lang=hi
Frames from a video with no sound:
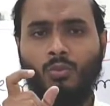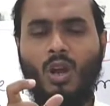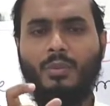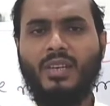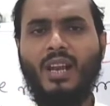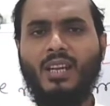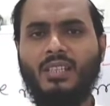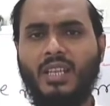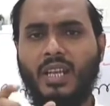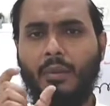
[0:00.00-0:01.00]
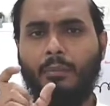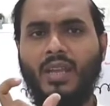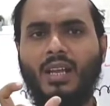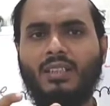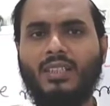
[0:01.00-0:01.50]
तो आप जान लीजिए कि
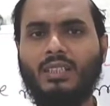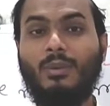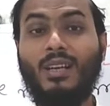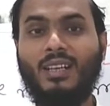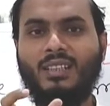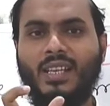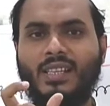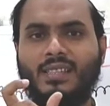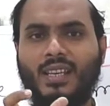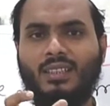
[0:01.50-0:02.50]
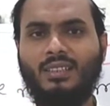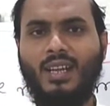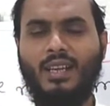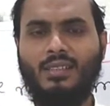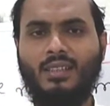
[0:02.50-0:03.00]
मे का तर्जमा करते हैं
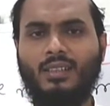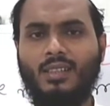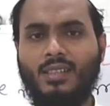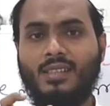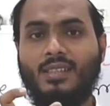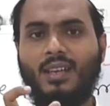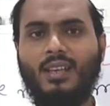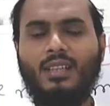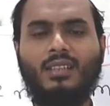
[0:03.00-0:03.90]
सकता है से सकना